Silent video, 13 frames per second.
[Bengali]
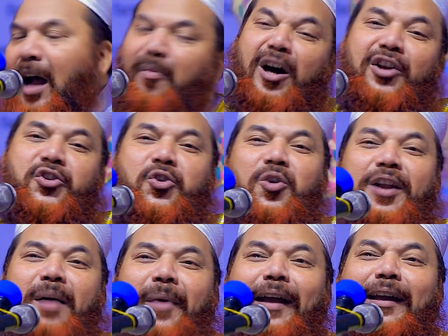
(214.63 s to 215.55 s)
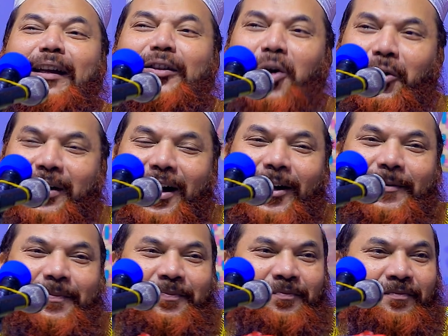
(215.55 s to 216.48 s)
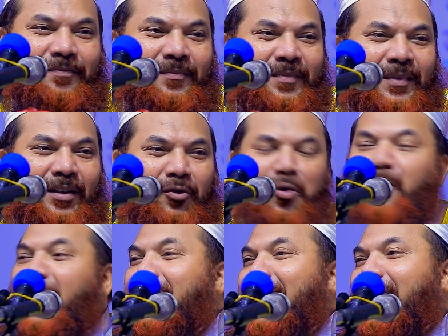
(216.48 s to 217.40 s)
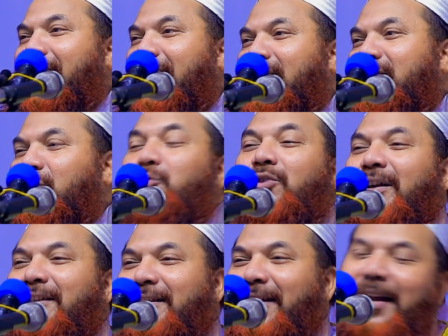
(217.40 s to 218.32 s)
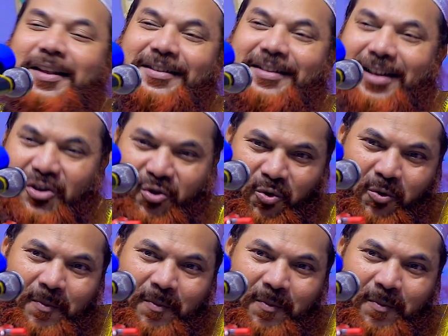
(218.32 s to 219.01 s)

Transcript: আমার বাহিনী দরকার তোমরা কারা কারা যুদ্ধে যেতে রাজি আস